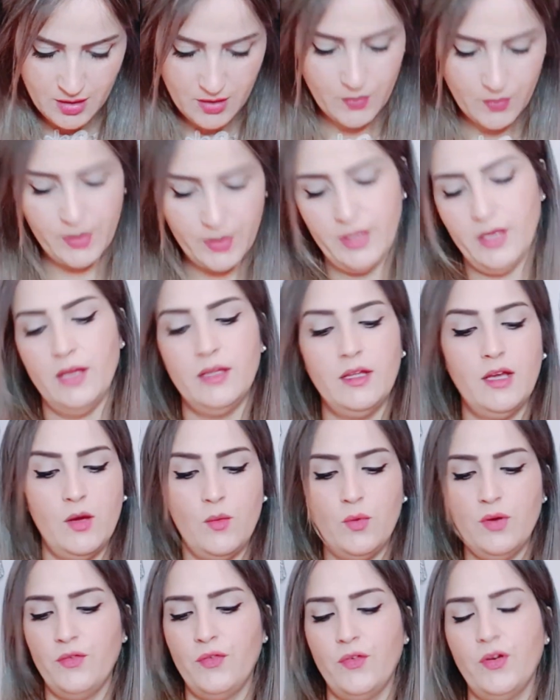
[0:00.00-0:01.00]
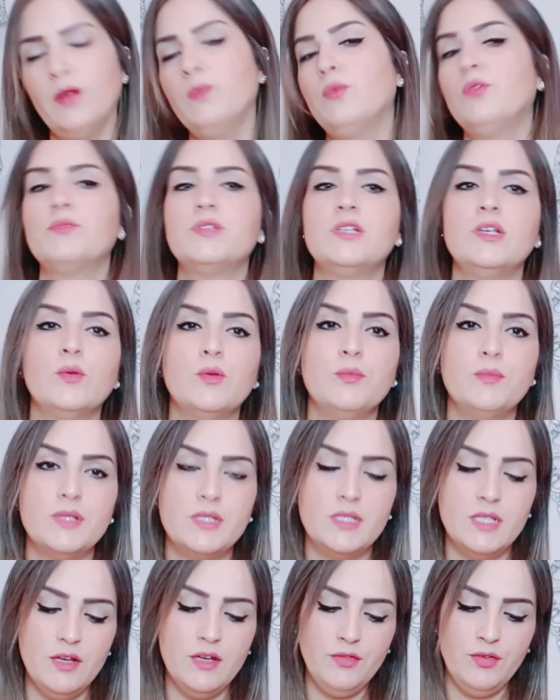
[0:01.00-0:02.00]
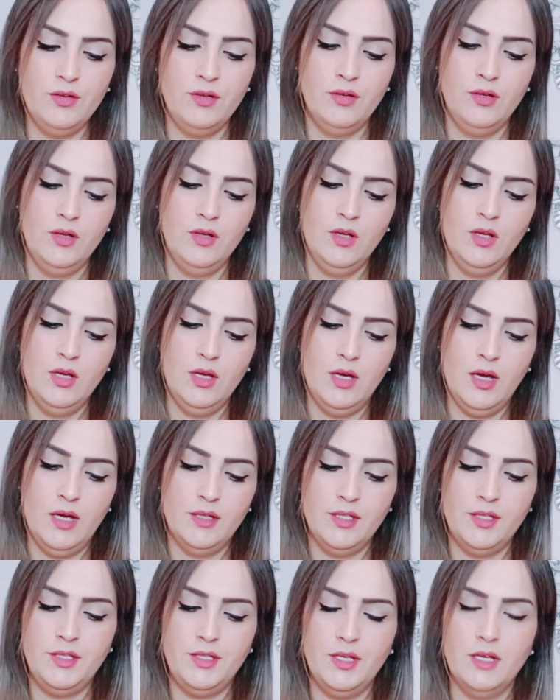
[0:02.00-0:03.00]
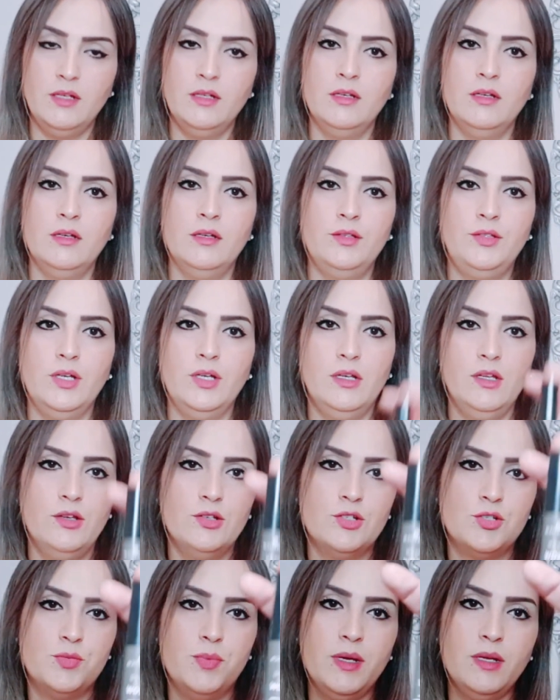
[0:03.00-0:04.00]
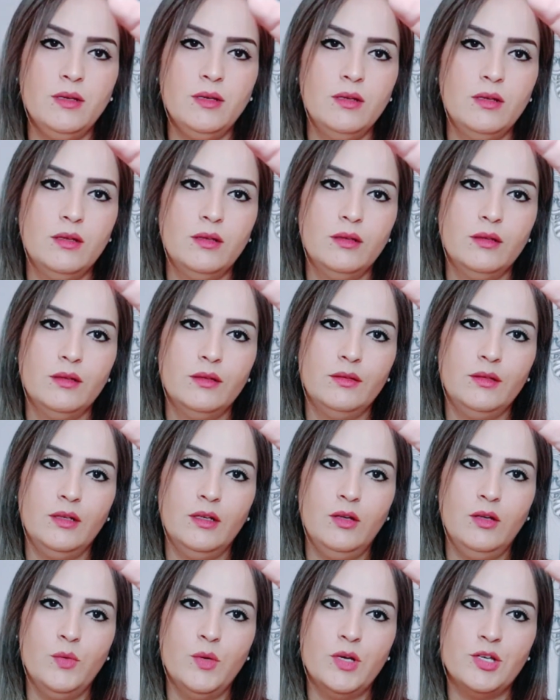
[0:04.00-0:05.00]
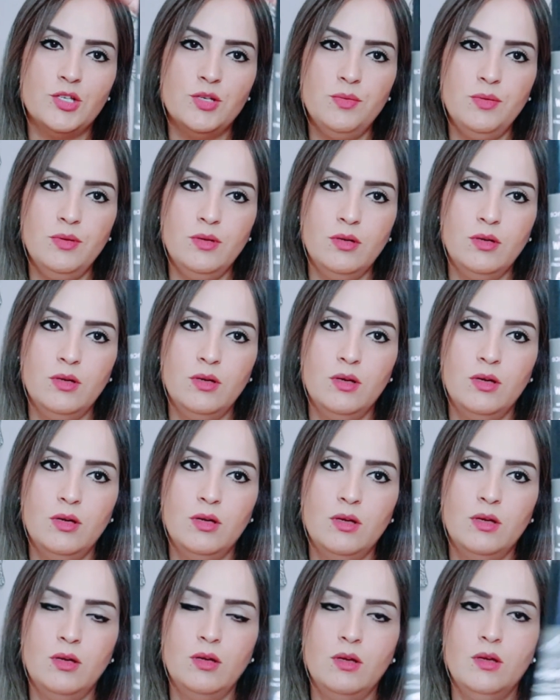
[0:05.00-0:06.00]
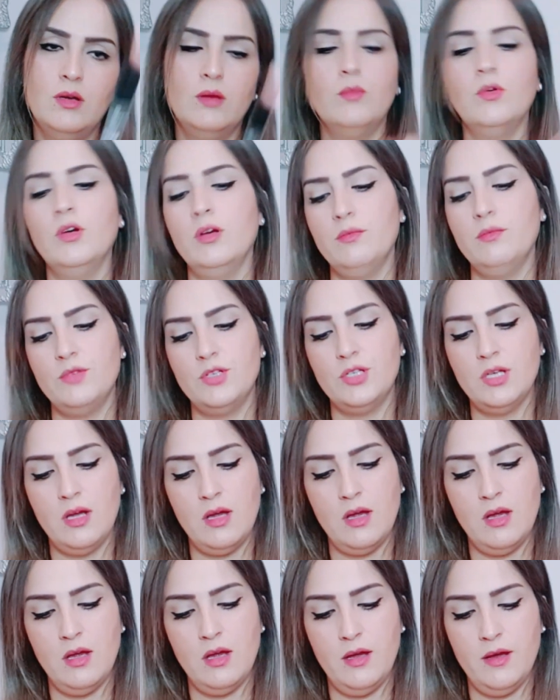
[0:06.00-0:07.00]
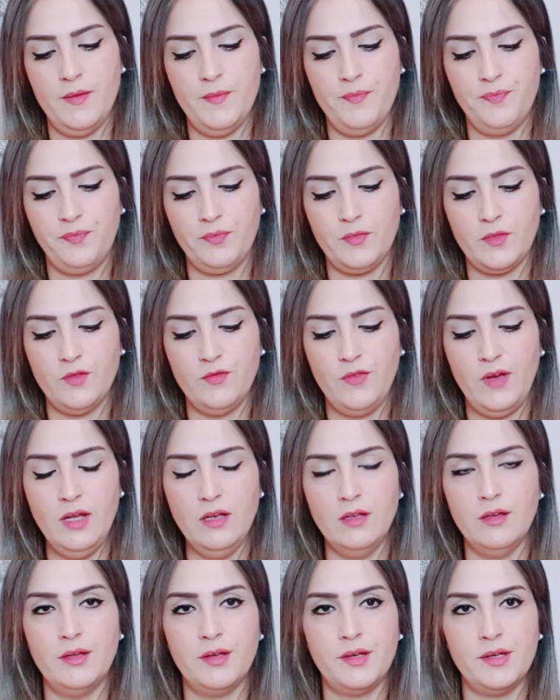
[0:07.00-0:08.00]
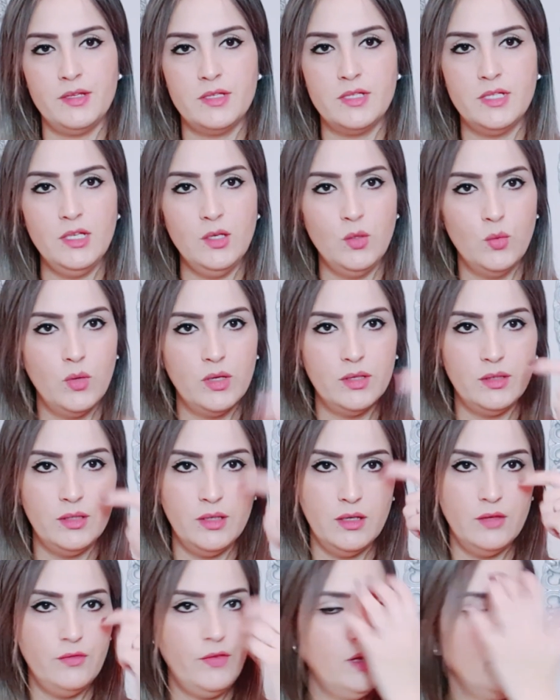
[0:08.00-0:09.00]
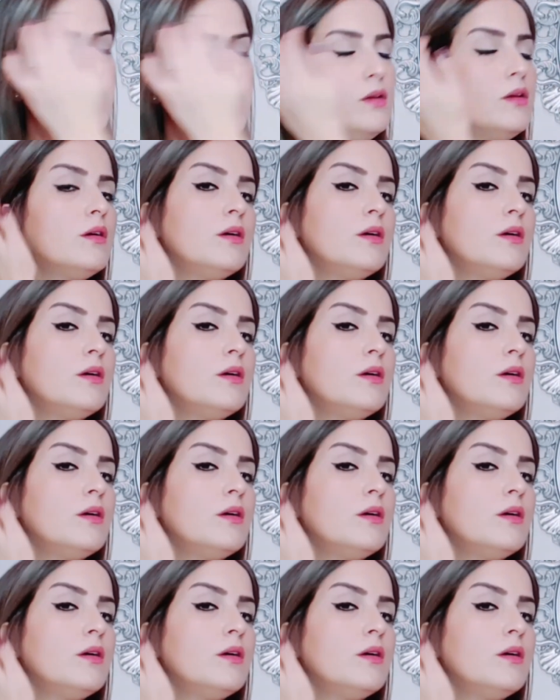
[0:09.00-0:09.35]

وي هذا هو فريمون مزيون بزاف هذا ديال ديال الحجبان ديال الحواجب المهم جا بحال الريسي هو ديال بحال